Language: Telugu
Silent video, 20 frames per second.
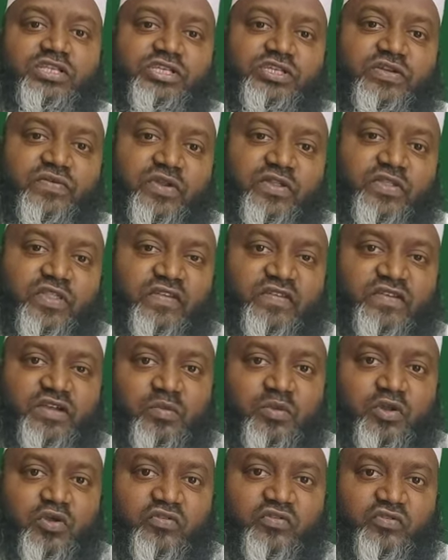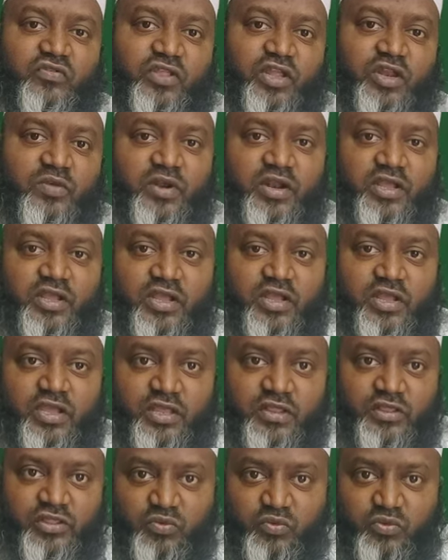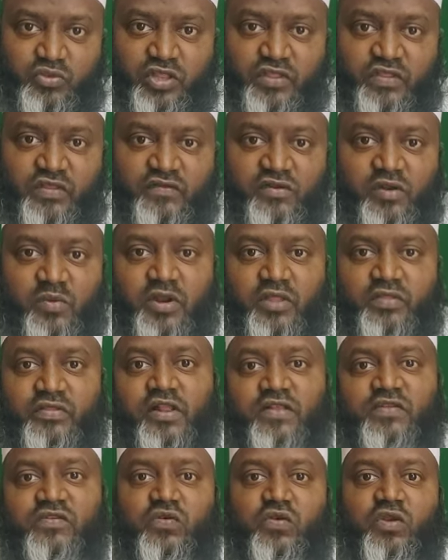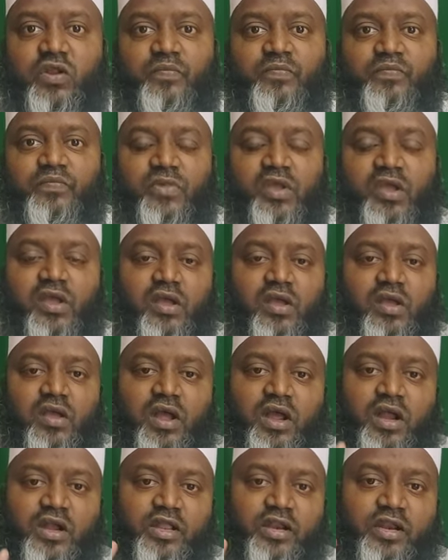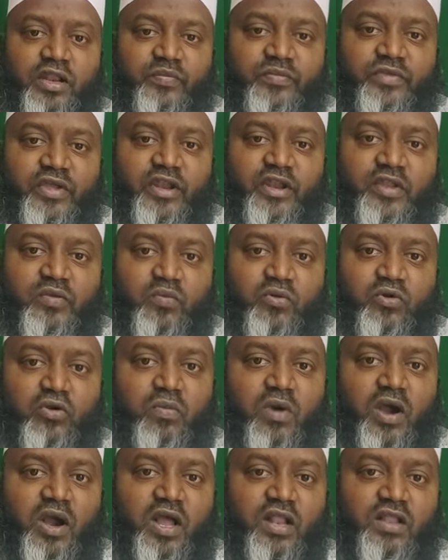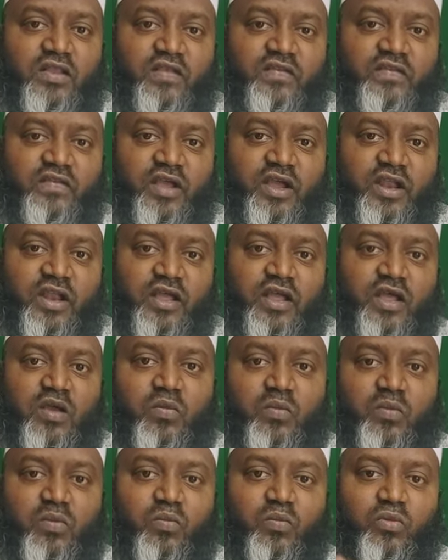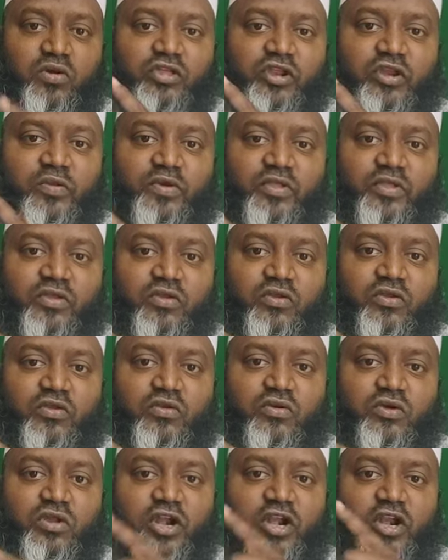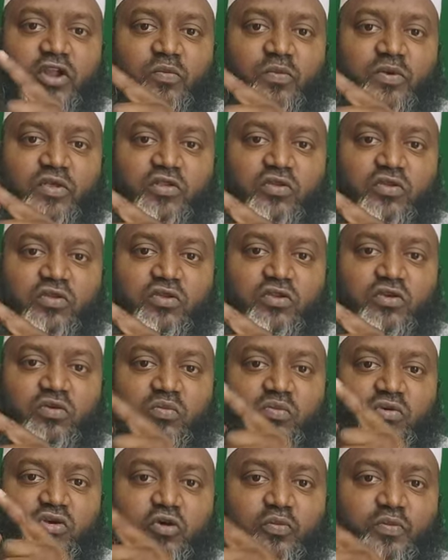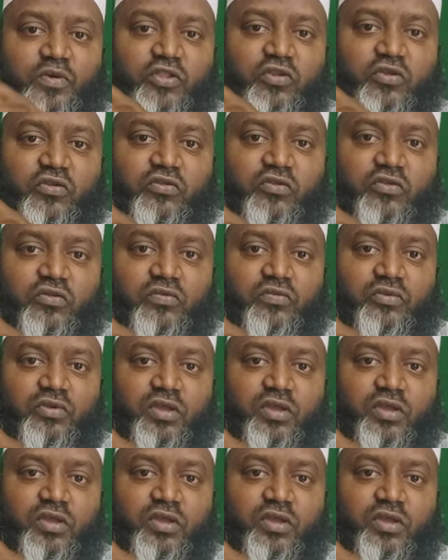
చివరి దశకంలో వస్తుందని మనకి ఇంతకుముందు అదీస్లో మనం తెలుసుకున్నాం అంటే రంజాన్ని మూడు భాగాలు చేస్తే కనుక మొదటి పది రోజులు రెండవ పది రోజులు మూడవ పది రోజులు